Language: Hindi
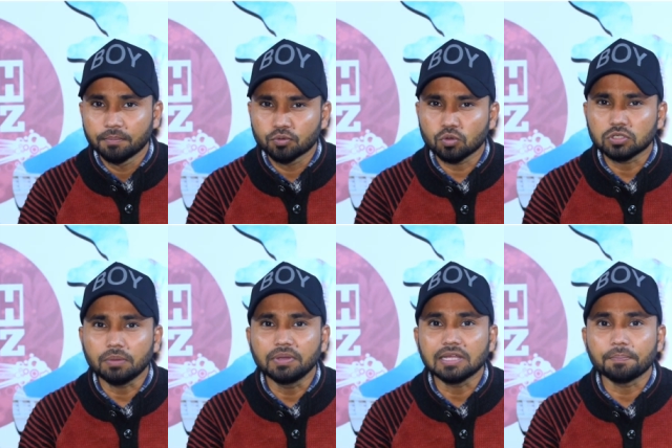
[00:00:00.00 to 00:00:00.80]

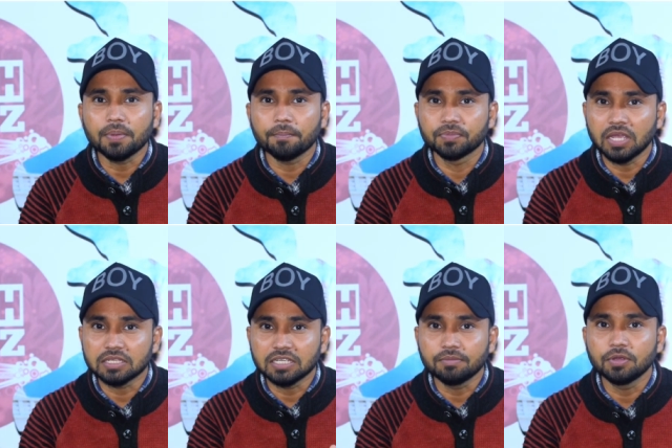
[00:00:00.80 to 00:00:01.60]
सोशल मीडिया पे
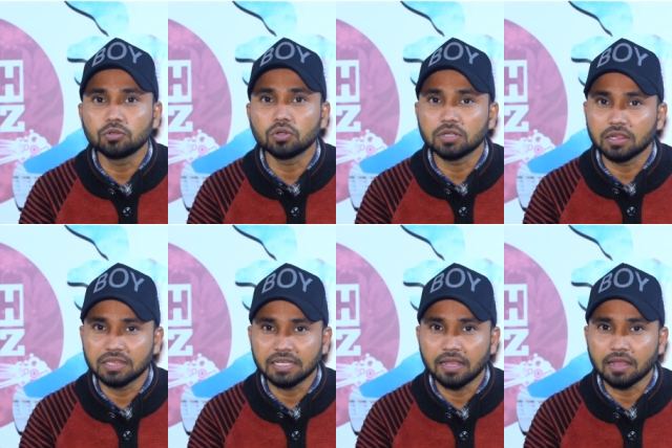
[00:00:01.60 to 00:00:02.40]
जैसे ही वीडियो
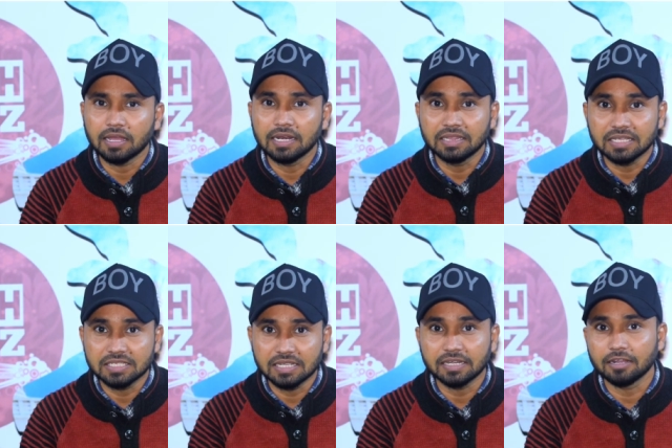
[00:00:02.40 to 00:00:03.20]
डलती हैं रीति
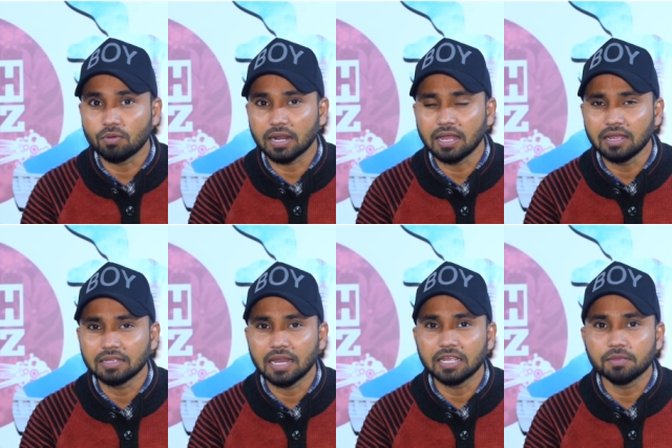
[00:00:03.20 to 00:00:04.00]
सिंह के द्वारा
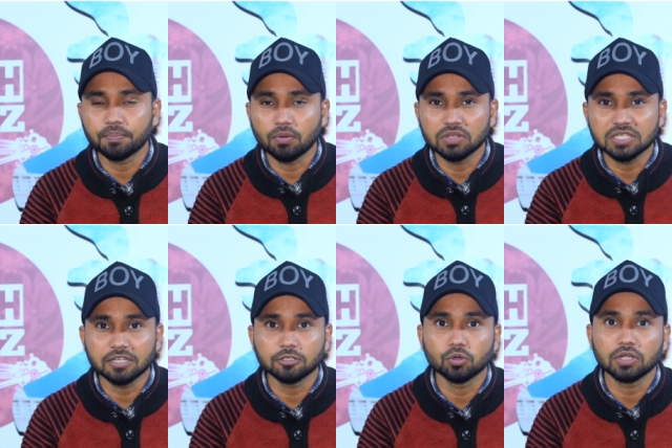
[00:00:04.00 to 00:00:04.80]
यानी कि पवन
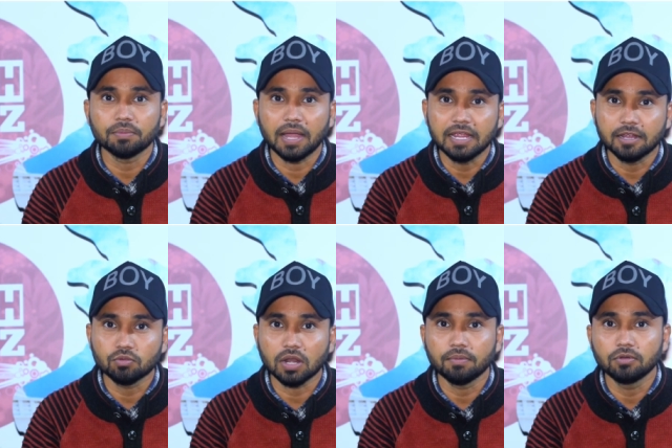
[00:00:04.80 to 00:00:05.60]
सिंह के छोटे भाई के
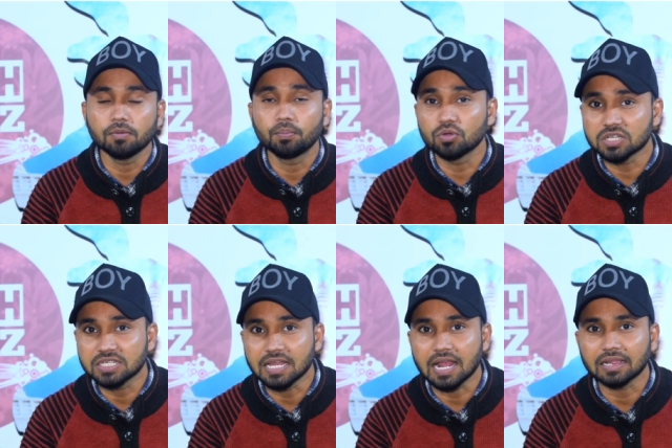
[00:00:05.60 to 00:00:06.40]
द्वारा वीडियो पोस्ट
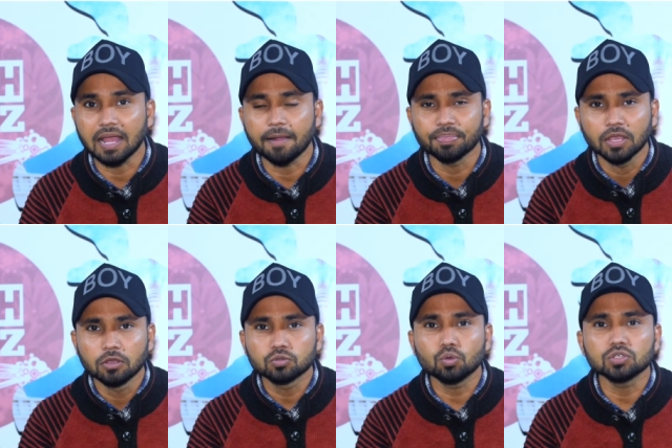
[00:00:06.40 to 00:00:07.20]
किया जाता है
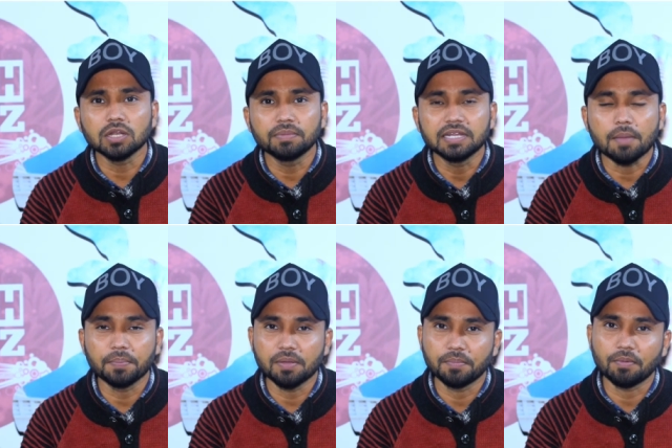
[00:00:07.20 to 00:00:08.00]
सोशल मीडिया
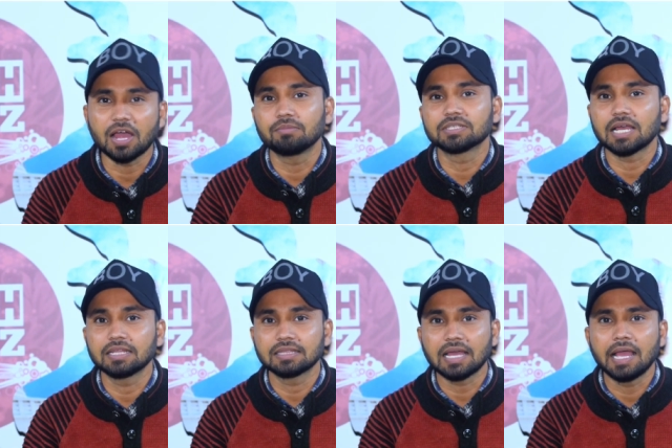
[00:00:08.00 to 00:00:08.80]
पे बवाल मचा
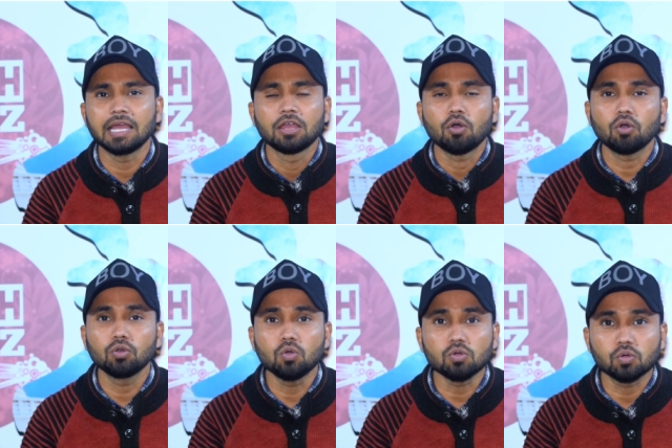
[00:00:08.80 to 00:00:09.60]
देता है
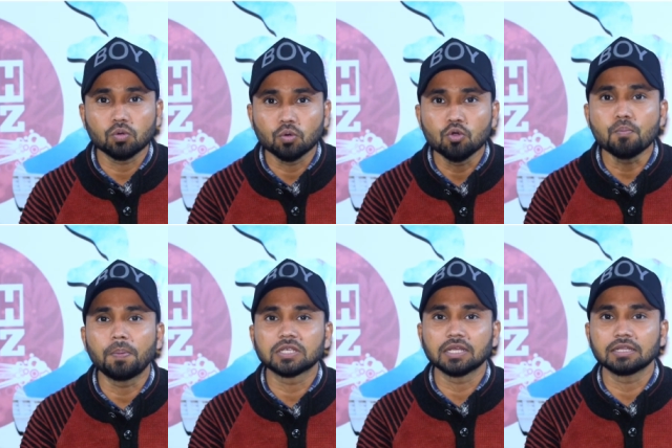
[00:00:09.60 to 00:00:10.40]
और लोग खूब
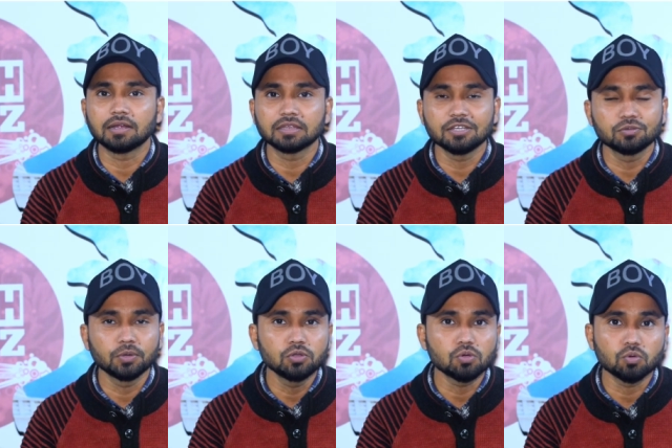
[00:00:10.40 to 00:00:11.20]
पसंद करते इस
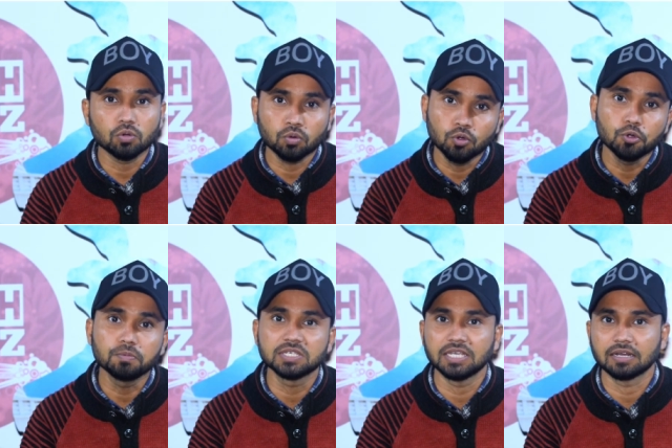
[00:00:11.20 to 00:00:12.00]
वीडियो को
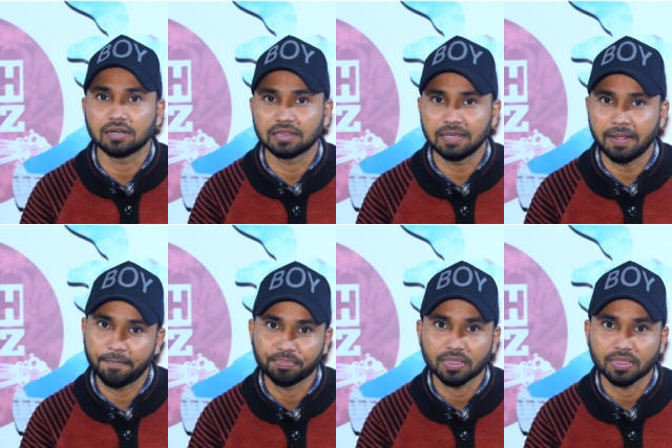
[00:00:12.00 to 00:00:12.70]
खूब शेयर करते हैं